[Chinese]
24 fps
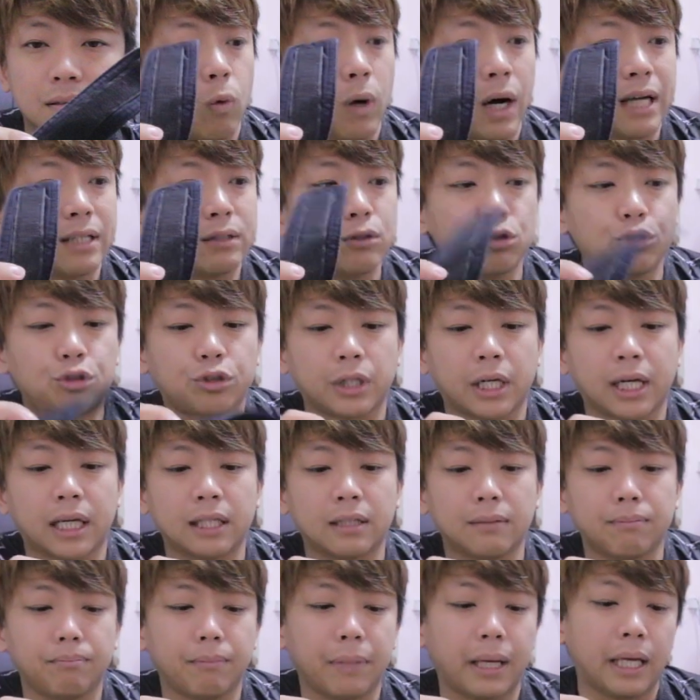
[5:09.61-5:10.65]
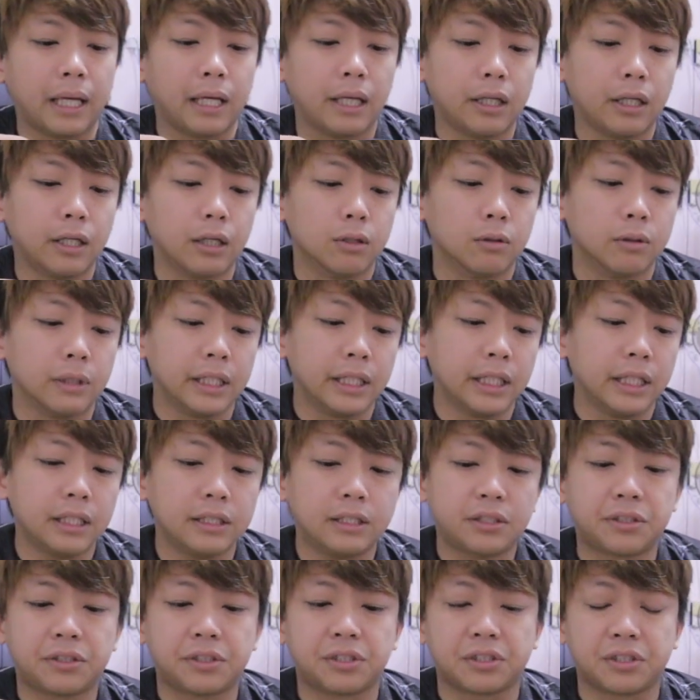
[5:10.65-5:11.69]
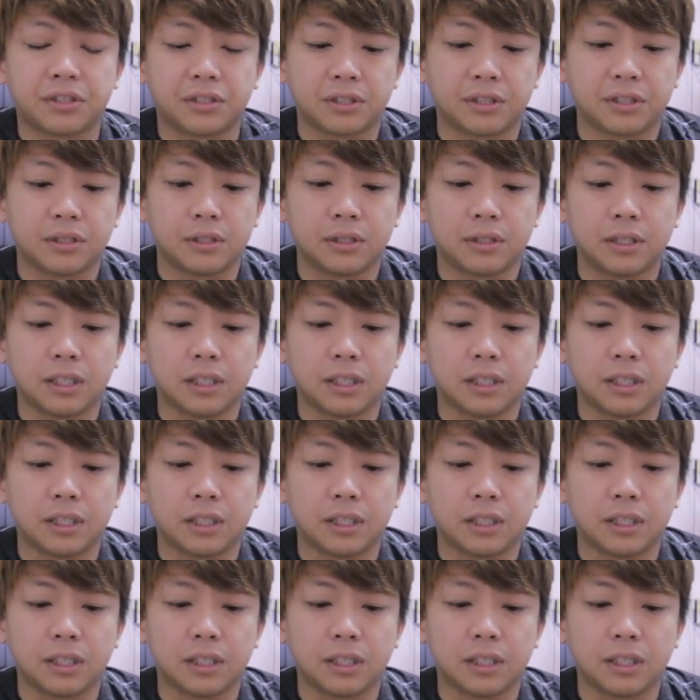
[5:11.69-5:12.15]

完全没有一丝